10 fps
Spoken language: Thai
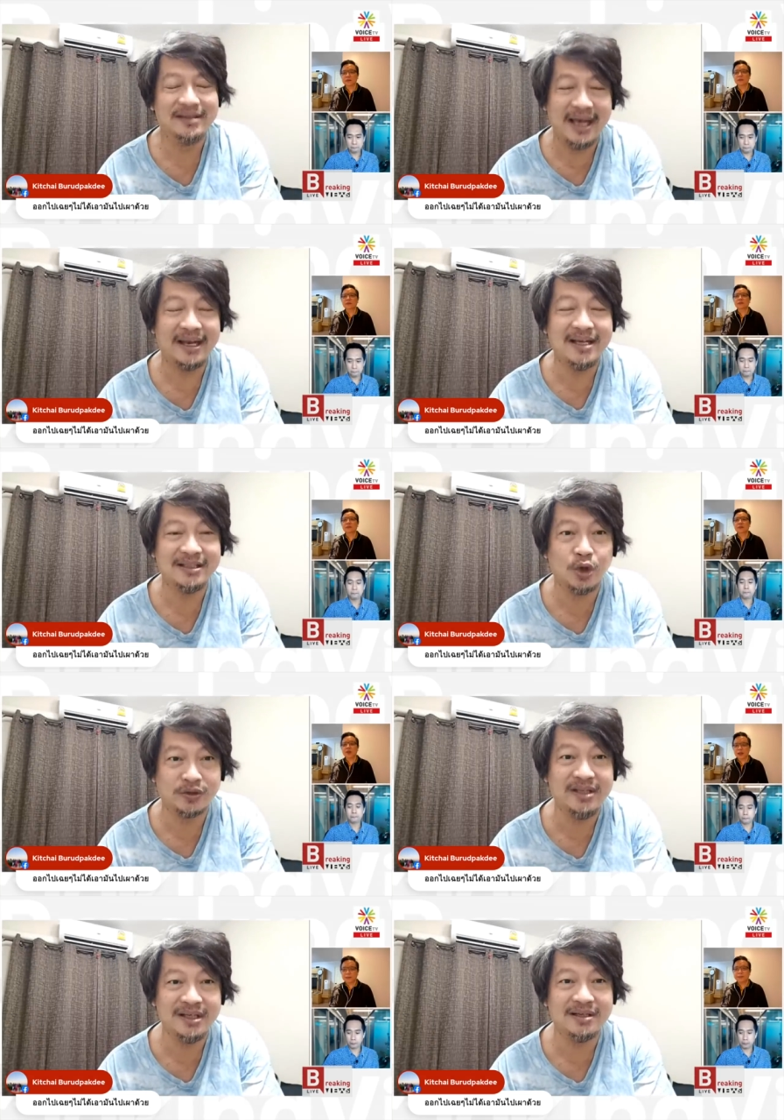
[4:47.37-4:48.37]
เนี่ยนี่คือโจ
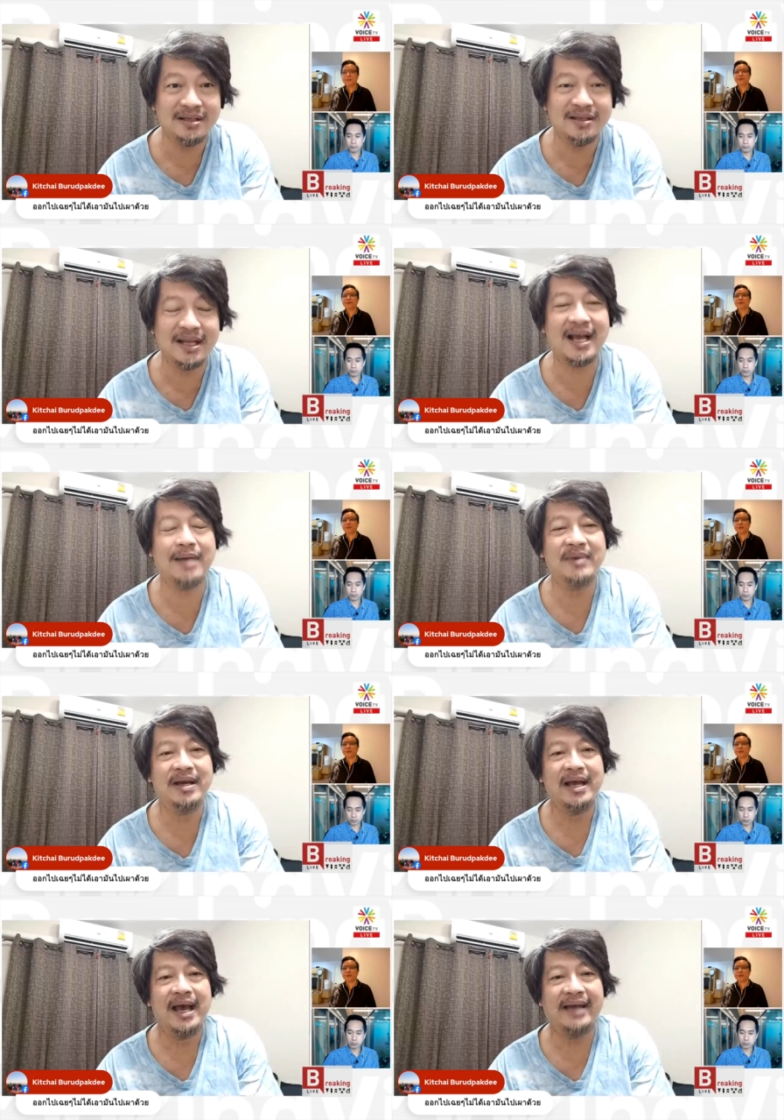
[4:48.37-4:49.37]
ทย์ที่หนึ่งนะครับ
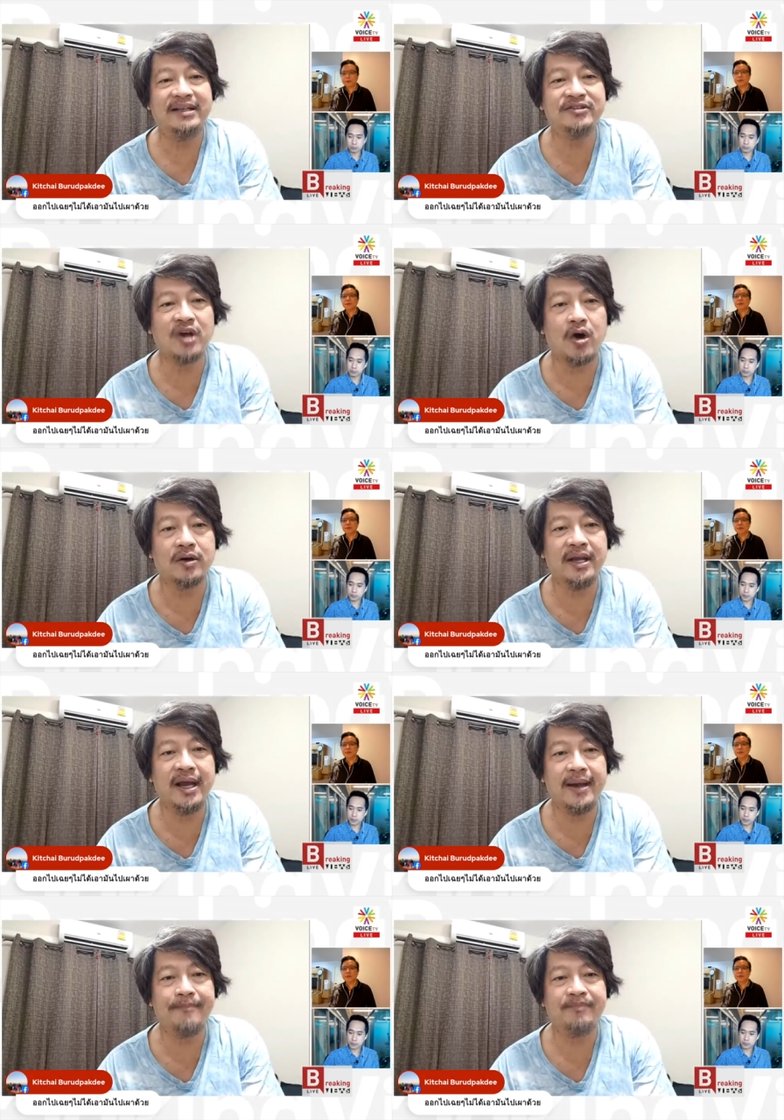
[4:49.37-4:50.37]
อันที่สอง
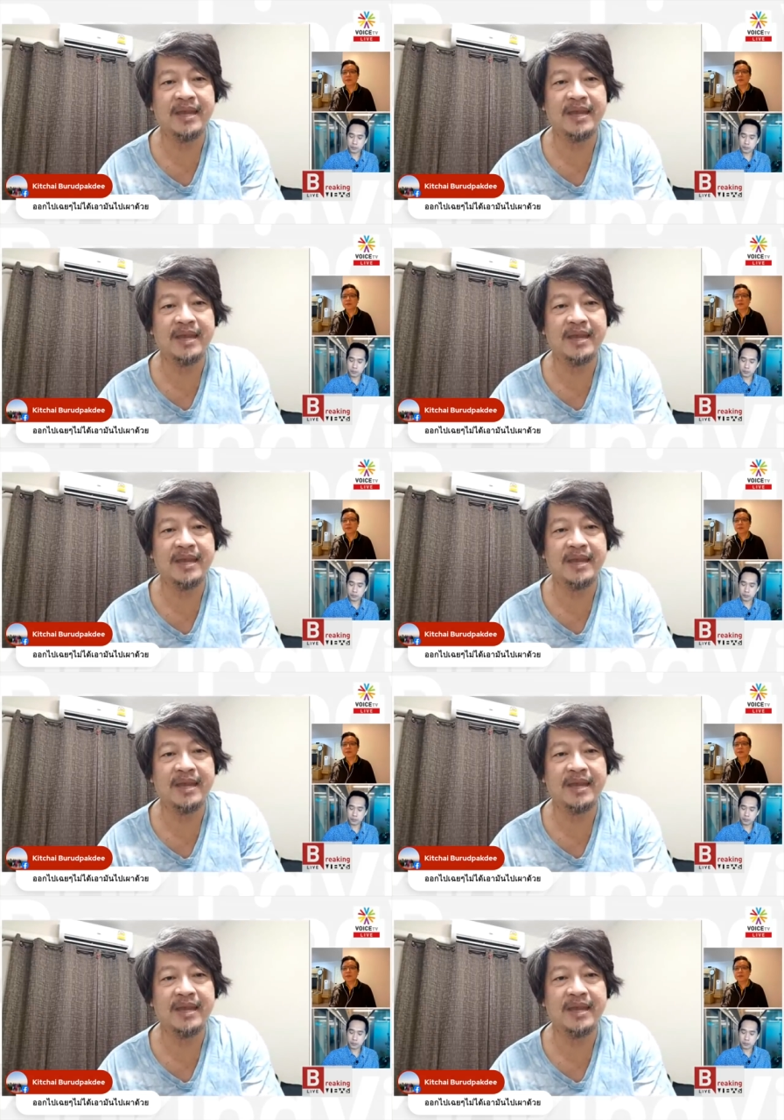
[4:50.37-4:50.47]
เนี่ย